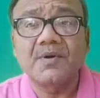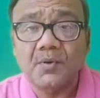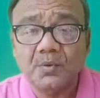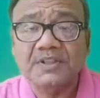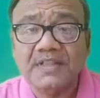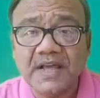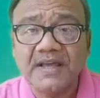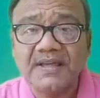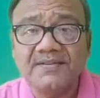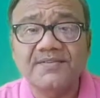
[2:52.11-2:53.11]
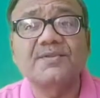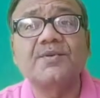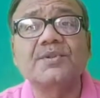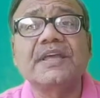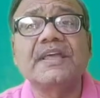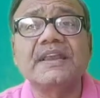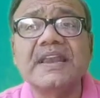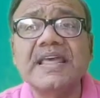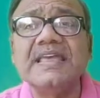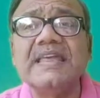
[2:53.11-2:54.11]
खोलता है शोध के
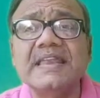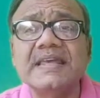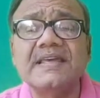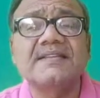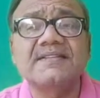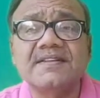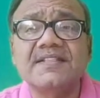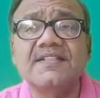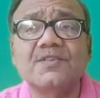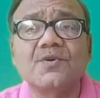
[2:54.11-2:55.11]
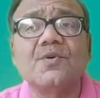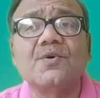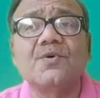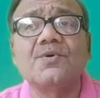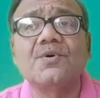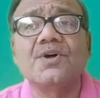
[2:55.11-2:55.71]
नए नए क्षेत्रों को